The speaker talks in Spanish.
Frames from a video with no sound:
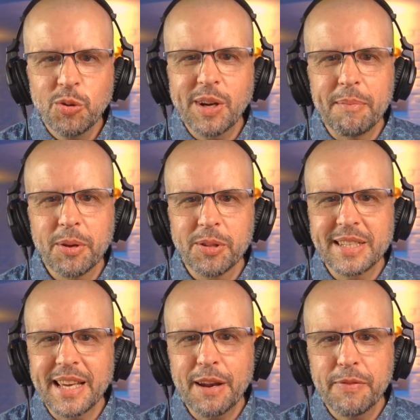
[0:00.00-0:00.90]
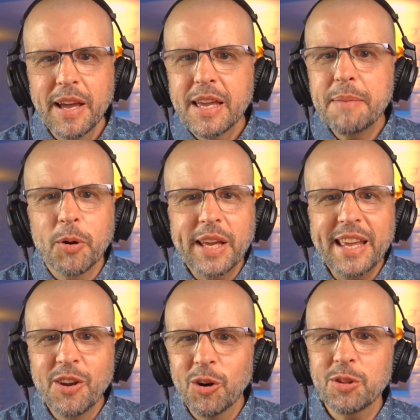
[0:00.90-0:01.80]
de un campeón de surf y, por qué
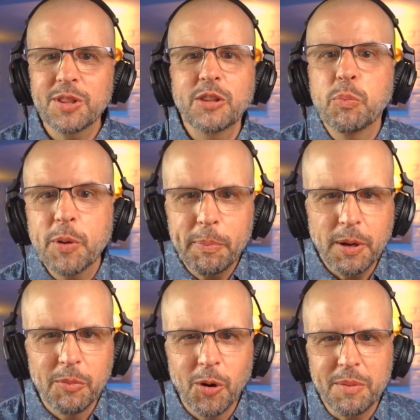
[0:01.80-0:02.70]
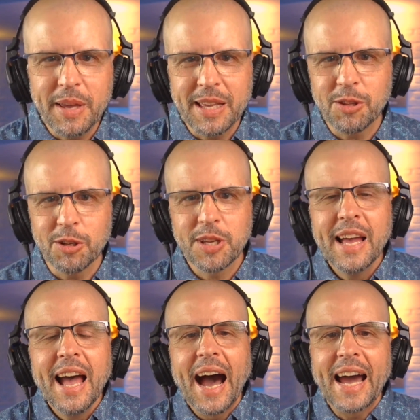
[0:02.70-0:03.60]
no, de tus propios movimientos.
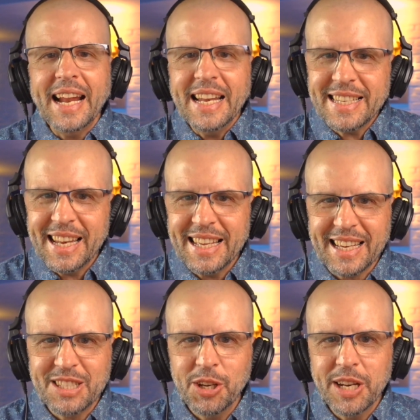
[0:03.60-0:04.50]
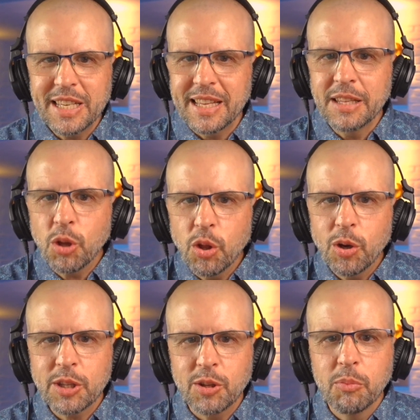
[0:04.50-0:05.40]
Analiza las acciones, ten todo
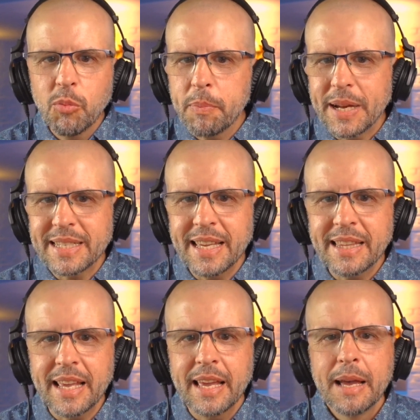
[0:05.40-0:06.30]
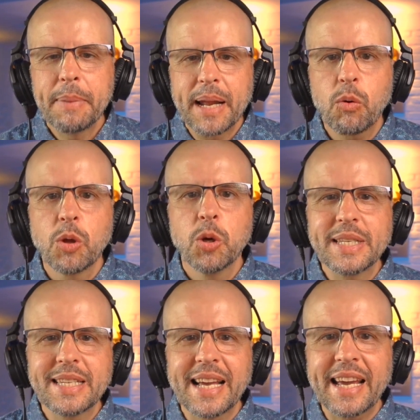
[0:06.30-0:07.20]
esto muy presente para cuando
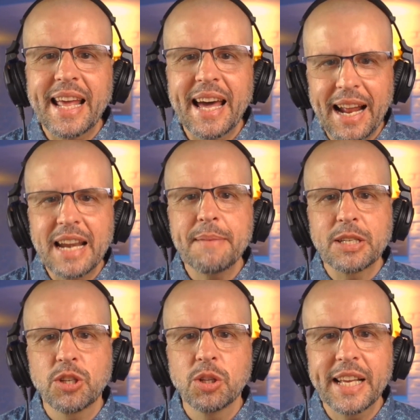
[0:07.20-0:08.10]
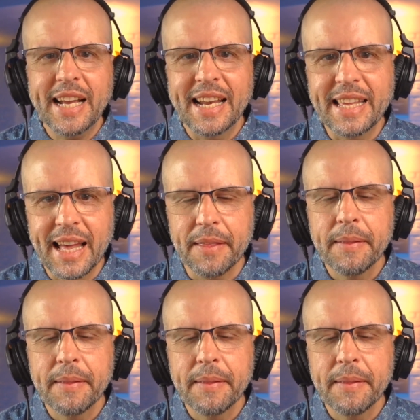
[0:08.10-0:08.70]
vayas a crear animación de calidad.